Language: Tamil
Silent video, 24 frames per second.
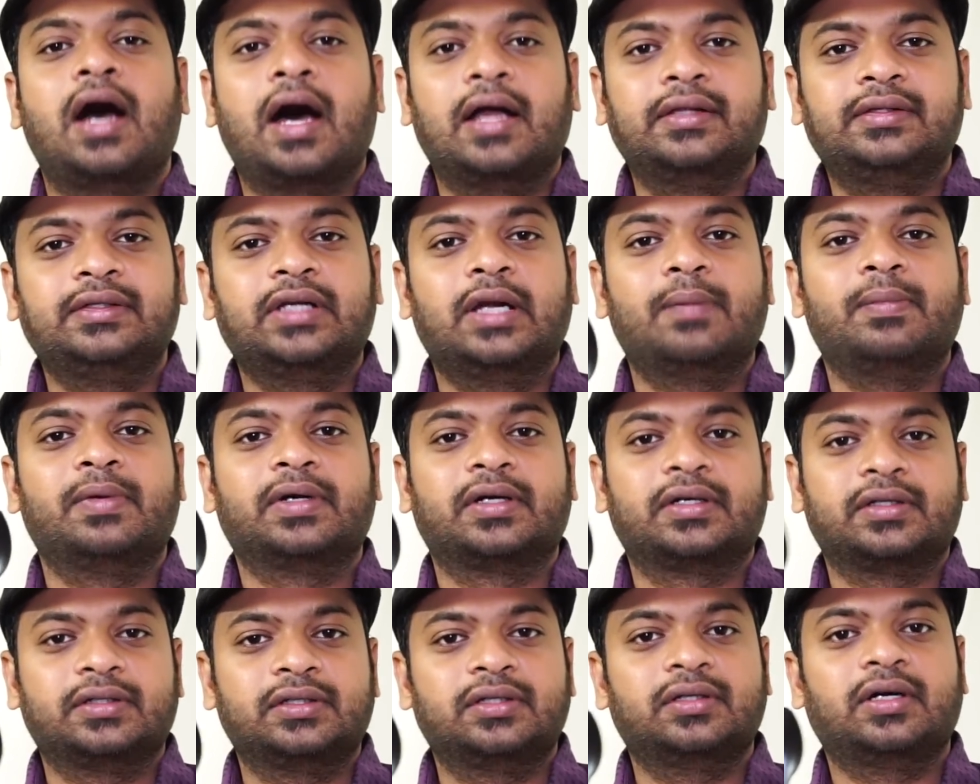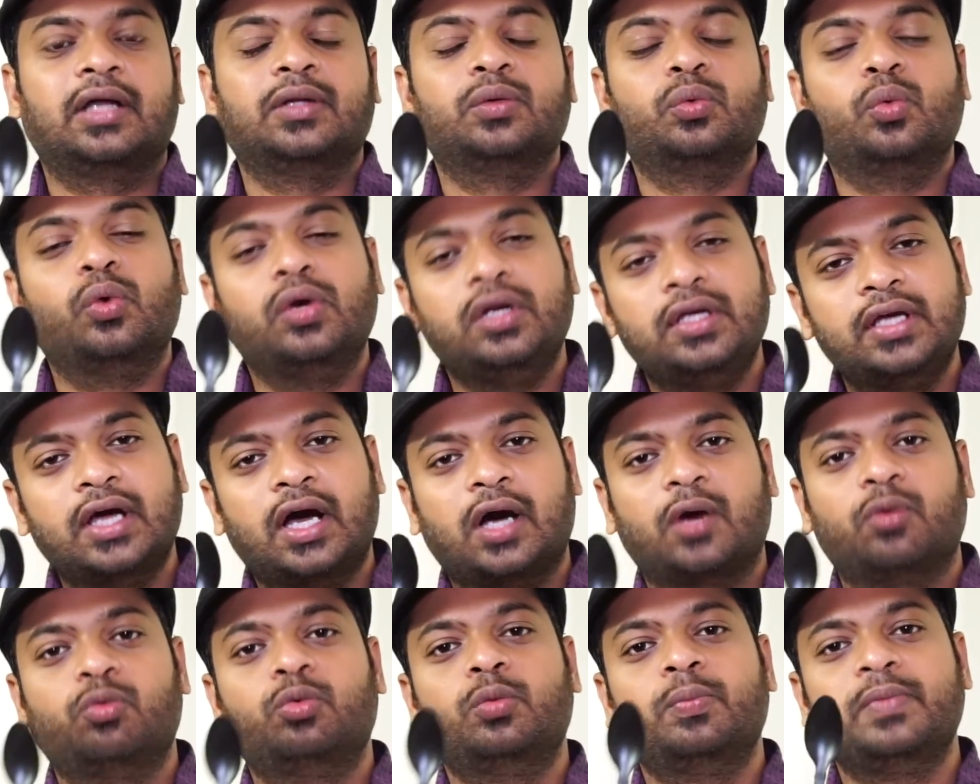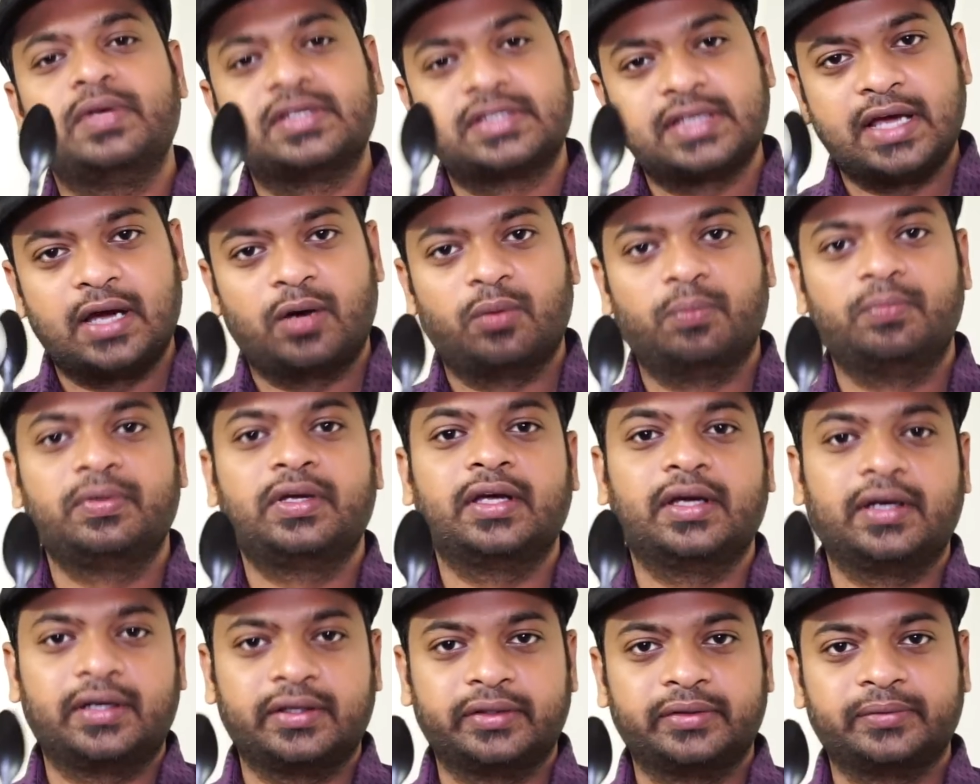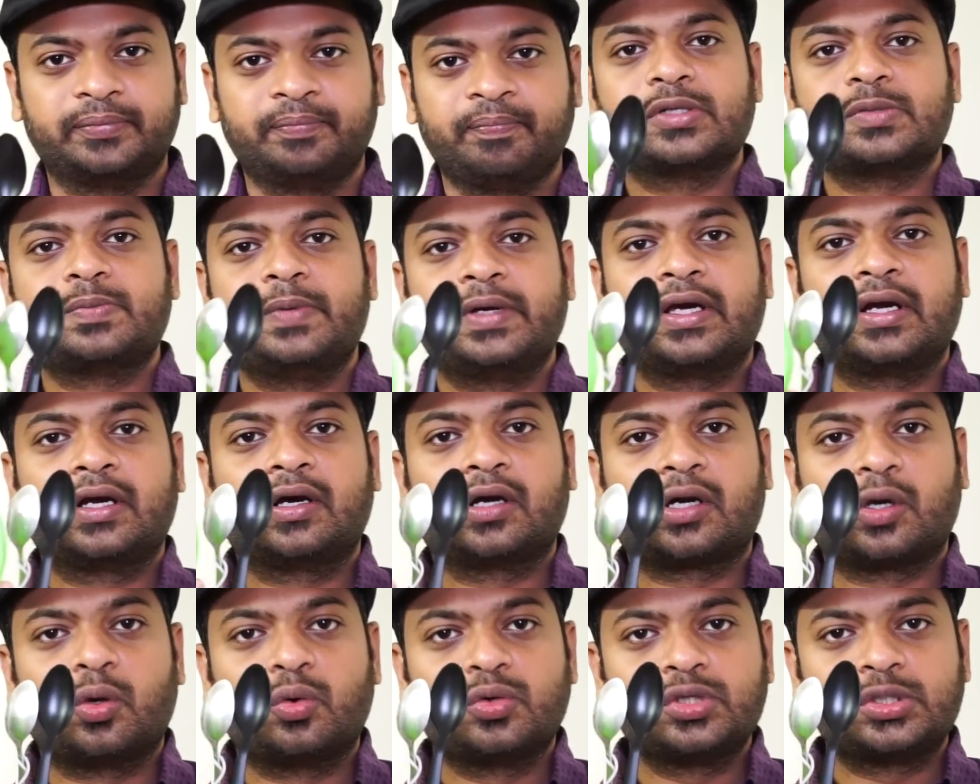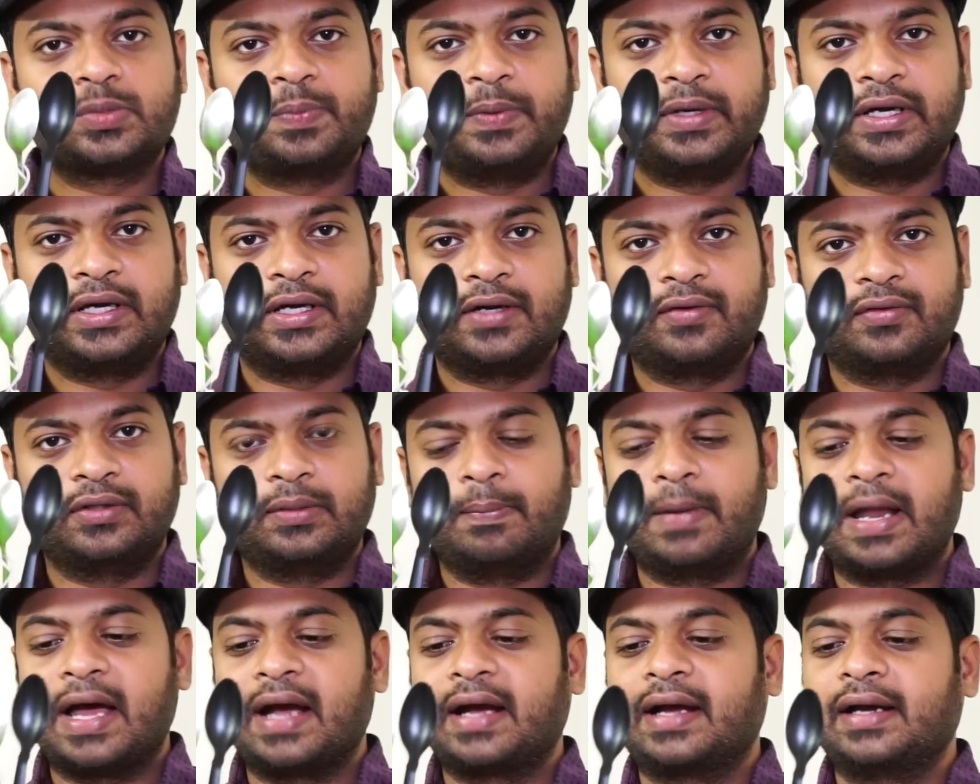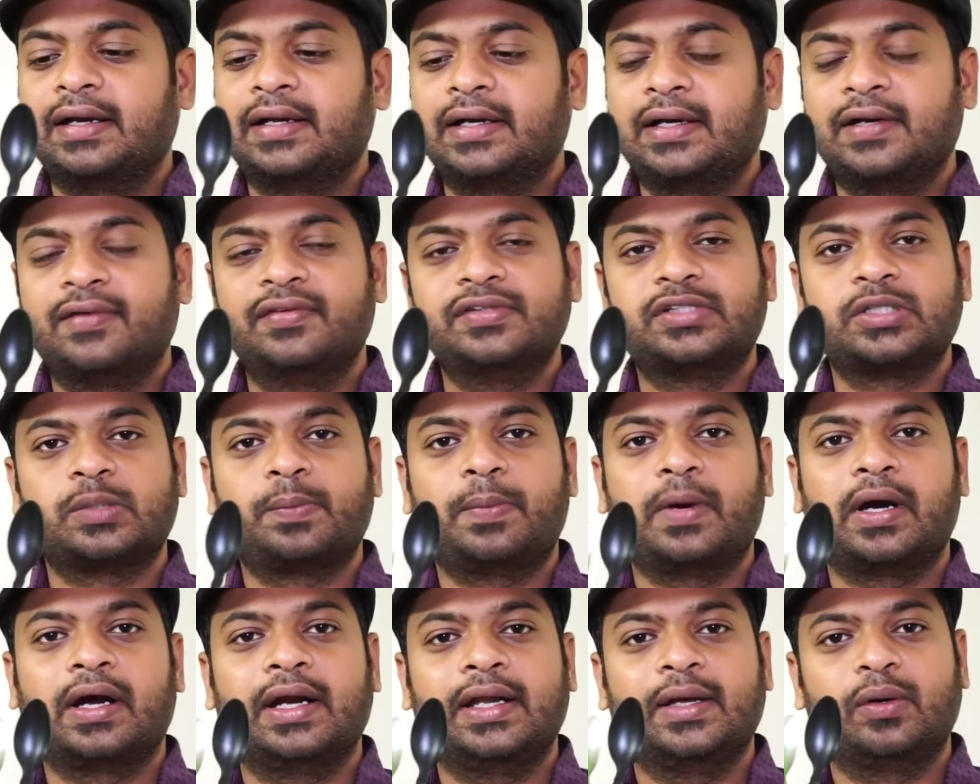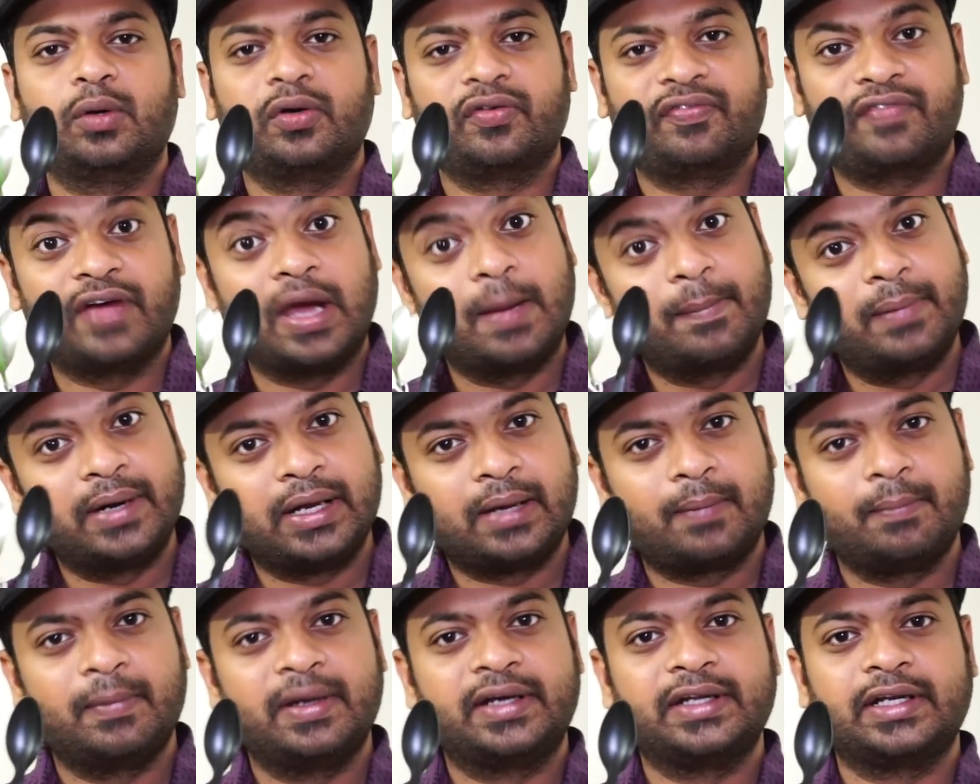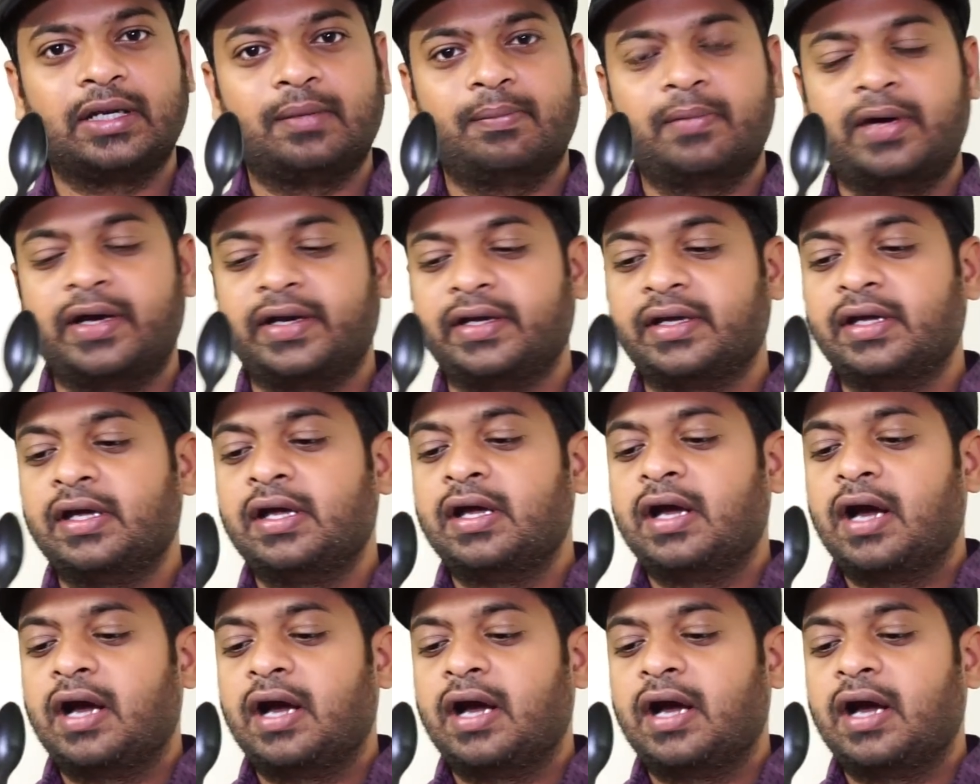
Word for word: அது நமக்கு அது ஒலியாகவும் இசையாகவும் கேட்குது ஸ்பீக்கருக்கு ரவுண்ட் ஸ்பீக்கருக்கு வந்து பிளாக் கலரில் வச்சுருப்பாங்க இல்லையா ஒரு ஃபேப்ரிக் மெட்டீரியல் மாதிரி